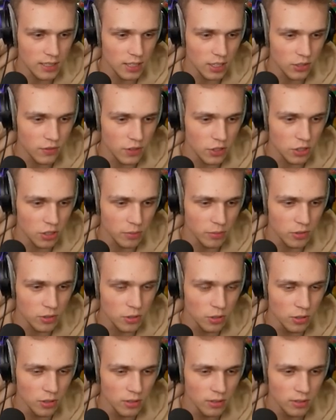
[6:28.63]
chcesz wejść do
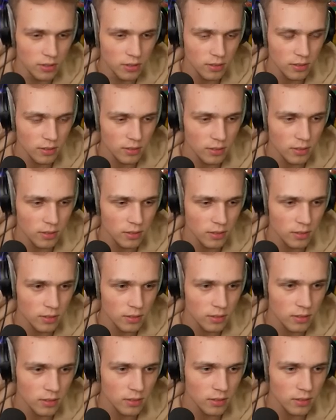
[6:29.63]
mózgu?
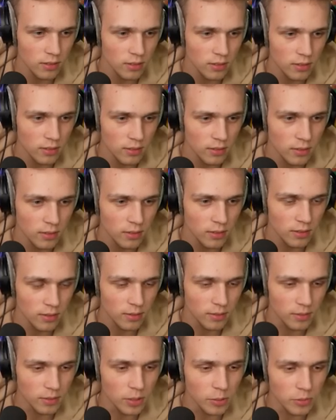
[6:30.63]
No, a wy nie chcecie?
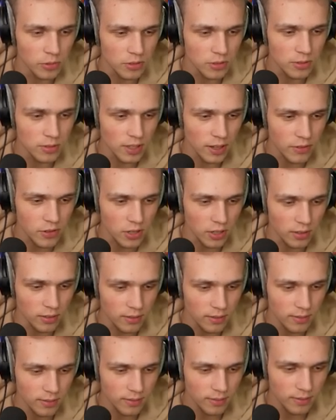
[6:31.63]
Do mózgu zawsze.
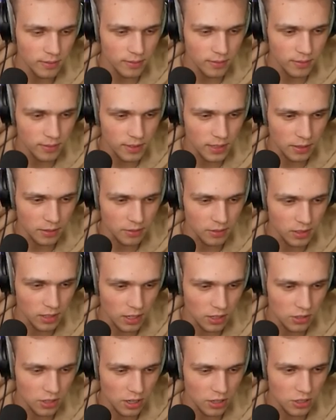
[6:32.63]
No,
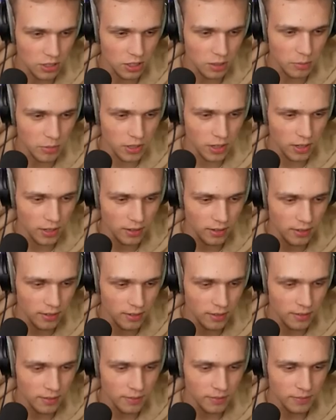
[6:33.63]
No. dlaczego by nie? Mózg
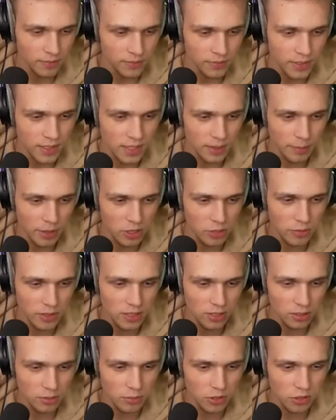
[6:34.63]
to moja pasja. Zobaczmy,
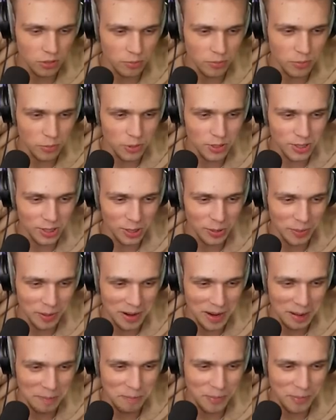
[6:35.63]
co on myśli. Mózg to moja